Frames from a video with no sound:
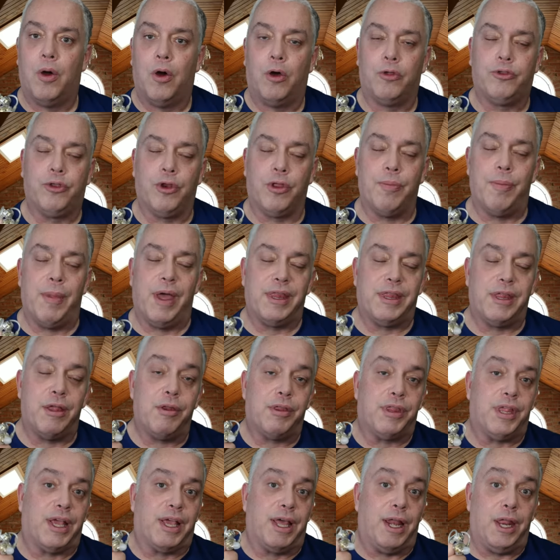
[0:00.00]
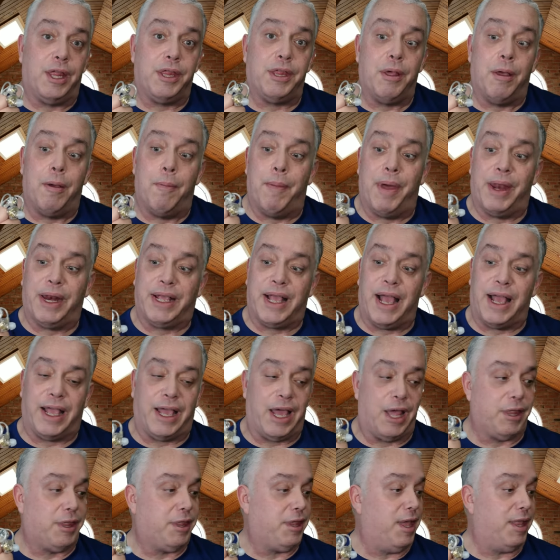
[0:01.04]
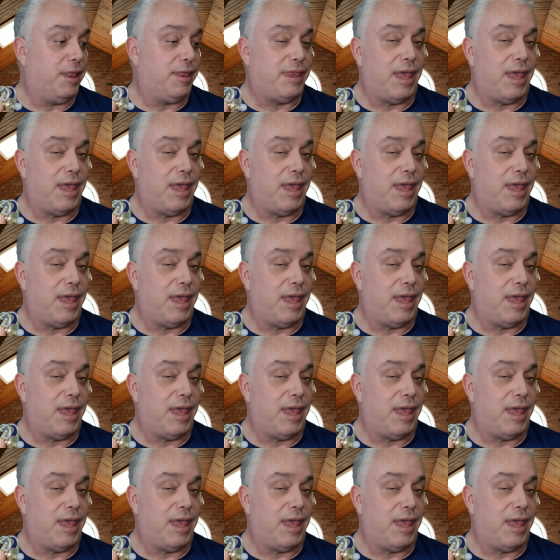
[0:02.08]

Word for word: Otros más de nuestra queridísima marca KZ.